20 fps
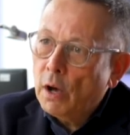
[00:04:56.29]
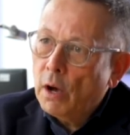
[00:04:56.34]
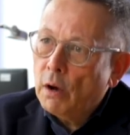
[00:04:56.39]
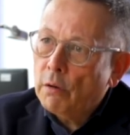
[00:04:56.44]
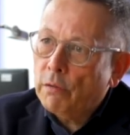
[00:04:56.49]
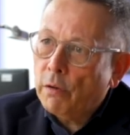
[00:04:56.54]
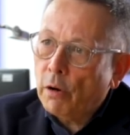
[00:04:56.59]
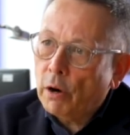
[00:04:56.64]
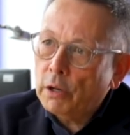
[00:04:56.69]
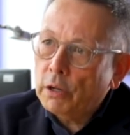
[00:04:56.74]

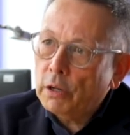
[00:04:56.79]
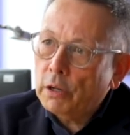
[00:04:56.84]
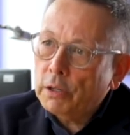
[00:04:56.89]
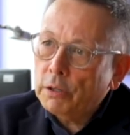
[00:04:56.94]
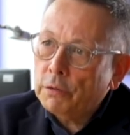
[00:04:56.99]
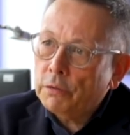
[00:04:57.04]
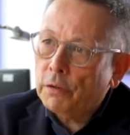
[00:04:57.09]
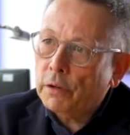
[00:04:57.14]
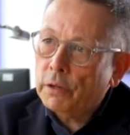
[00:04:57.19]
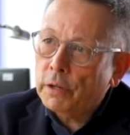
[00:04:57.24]
fordere
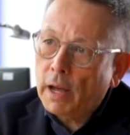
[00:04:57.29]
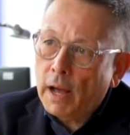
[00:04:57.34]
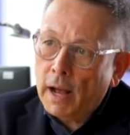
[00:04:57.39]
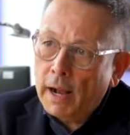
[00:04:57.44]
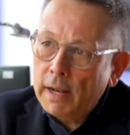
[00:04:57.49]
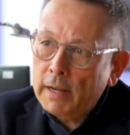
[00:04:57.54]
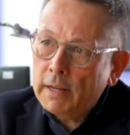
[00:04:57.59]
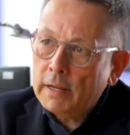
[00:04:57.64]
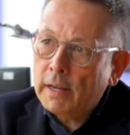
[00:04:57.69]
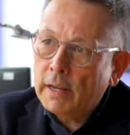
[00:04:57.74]
ich von
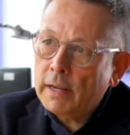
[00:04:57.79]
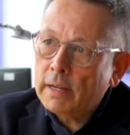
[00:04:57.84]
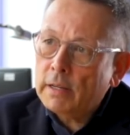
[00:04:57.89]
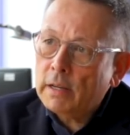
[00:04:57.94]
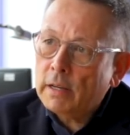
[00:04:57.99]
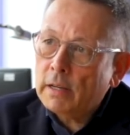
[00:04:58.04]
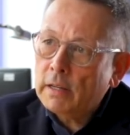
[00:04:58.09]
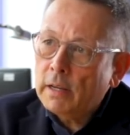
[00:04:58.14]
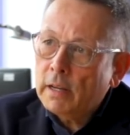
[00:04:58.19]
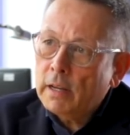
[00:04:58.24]
allen
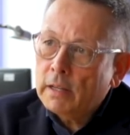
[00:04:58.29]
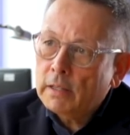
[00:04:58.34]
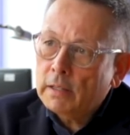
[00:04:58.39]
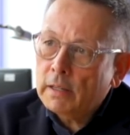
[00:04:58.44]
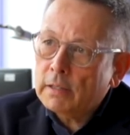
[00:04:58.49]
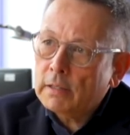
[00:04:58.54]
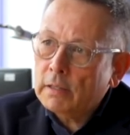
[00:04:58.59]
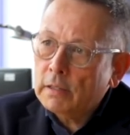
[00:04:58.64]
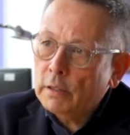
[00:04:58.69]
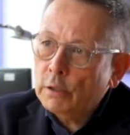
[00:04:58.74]
Ländern,
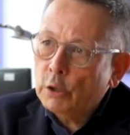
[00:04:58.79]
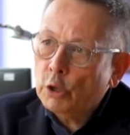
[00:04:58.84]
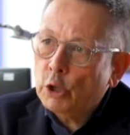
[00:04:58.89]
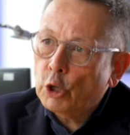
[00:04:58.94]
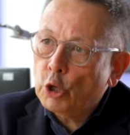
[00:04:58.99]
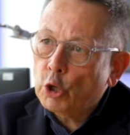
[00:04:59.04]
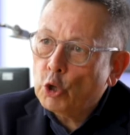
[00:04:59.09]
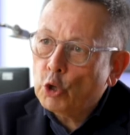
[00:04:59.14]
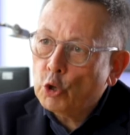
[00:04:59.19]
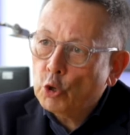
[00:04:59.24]
dass sie
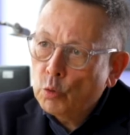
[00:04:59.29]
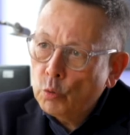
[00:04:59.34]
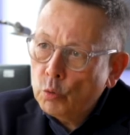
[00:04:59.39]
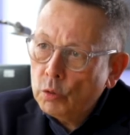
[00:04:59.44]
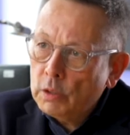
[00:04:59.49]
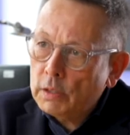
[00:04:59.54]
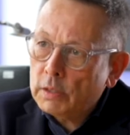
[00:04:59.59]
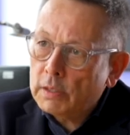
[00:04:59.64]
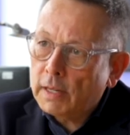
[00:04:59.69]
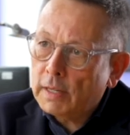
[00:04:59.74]
ihre
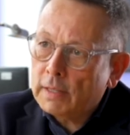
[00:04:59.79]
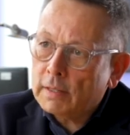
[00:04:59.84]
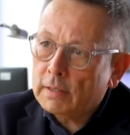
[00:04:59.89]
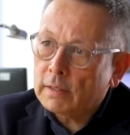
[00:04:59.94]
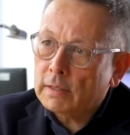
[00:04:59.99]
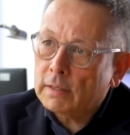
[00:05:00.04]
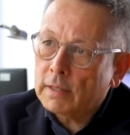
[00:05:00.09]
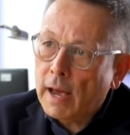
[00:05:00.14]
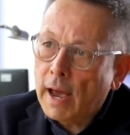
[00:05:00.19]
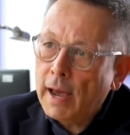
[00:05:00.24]

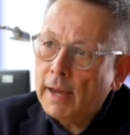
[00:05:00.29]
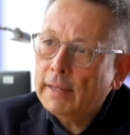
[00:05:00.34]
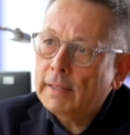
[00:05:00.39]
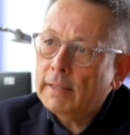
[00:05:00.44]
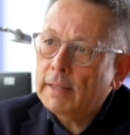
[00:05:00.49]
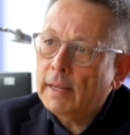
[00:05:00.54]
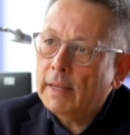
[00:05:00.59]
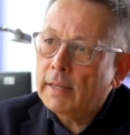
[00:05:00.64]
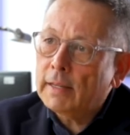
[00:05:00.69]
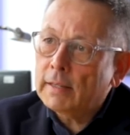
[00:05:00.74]
Schulgesetze
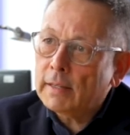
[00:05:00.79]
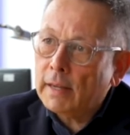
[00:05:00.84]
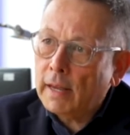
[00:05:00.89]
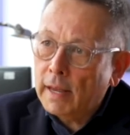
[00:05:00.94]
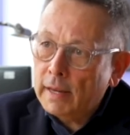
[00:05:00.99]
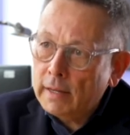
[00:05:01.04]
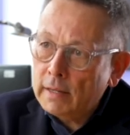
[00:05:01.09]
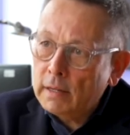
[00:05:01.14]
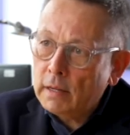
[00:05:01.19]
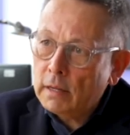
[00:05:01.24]
dahingehend
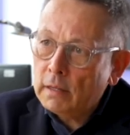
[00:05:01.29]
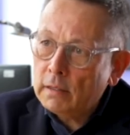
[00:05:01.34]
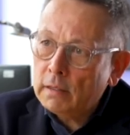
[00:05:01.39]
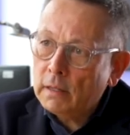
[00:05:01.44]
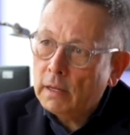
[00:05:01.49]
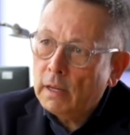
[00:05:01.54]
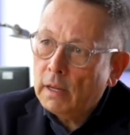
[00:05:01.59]
ändern,